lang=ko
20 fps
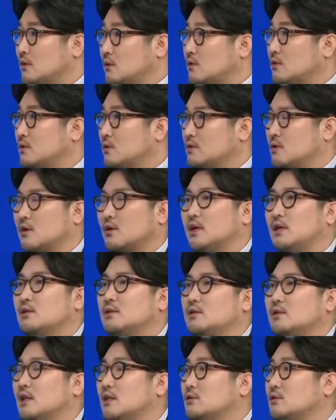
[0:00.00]
어떤
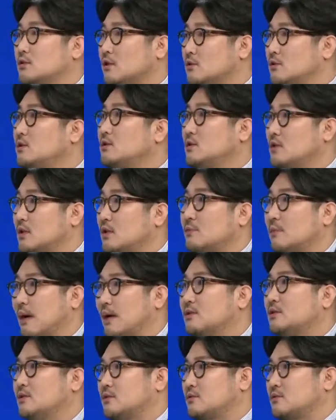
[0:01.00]
역할들을 하는 청년들이
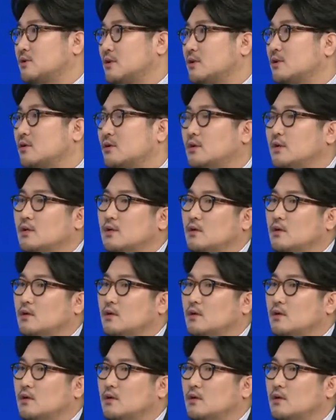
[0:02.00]
많이 있어요.